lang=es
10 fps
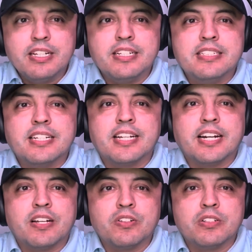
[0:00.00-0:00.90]
y se
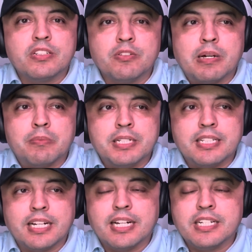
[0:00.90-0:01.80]
dejaron tomar
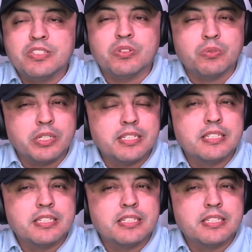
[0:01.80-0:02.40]
ventaja de John Wick.